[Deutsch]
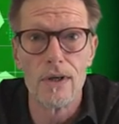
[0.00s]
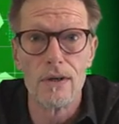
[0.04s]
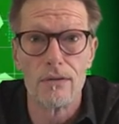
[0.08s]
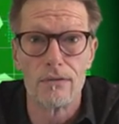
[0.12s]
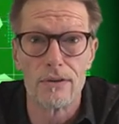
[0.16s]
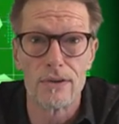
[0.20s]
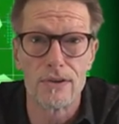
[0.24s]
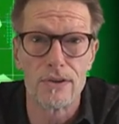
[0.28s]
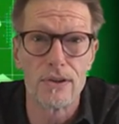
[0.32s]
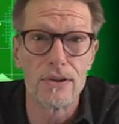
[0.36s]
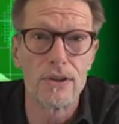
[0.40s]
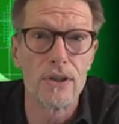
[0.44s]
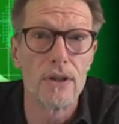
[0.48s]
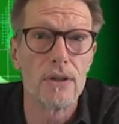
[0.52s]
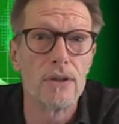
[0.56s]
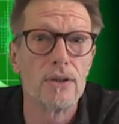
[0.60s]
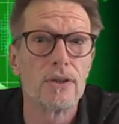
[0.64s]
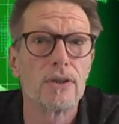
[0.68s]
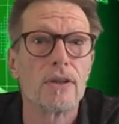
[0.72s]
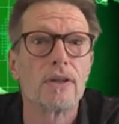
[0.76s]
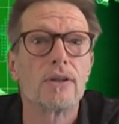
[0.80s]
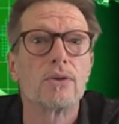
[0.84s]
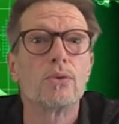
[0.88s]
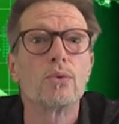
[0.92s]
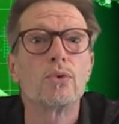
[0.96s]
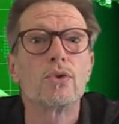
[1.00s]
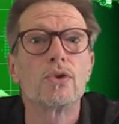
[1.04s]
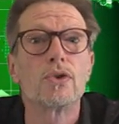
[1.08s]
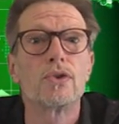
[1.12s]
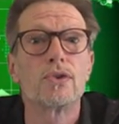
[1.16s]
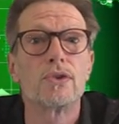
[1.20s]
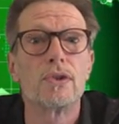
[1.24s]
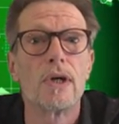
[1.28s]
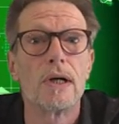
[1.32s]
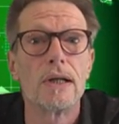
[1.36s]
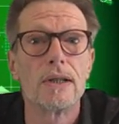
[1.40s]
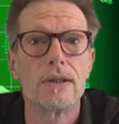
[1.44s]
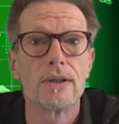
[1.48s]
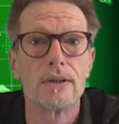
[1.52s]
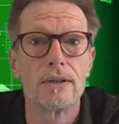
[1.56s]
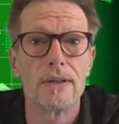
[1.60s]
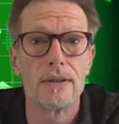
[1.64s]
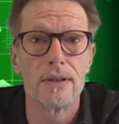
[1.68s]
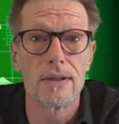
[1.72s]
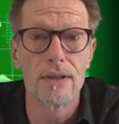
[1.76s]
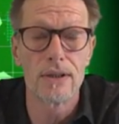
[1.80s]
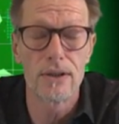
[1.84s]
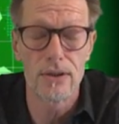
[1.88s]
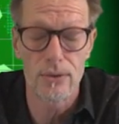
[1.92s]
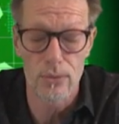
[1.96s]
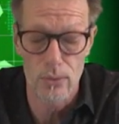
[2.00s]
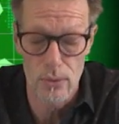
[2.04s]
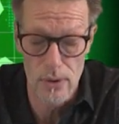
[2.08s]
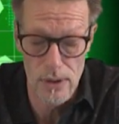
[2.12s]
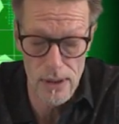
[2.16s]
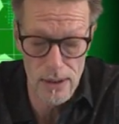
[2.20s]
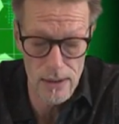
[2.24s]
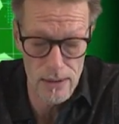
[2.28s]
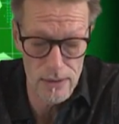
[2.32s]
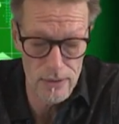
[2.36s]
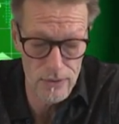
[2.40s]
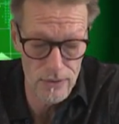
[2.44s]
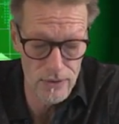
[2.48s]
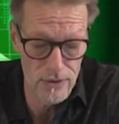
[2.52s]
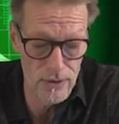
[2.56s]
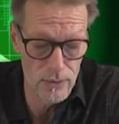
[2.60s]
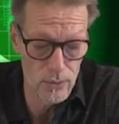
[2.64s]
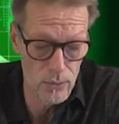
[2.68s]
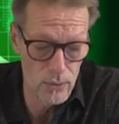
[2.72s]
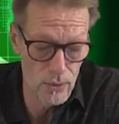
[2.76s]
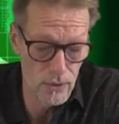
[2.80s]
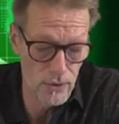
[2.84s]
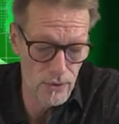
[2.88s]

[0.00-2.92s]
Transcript: was sicherlich ein gutes Zeichen in Richtung Legalisierung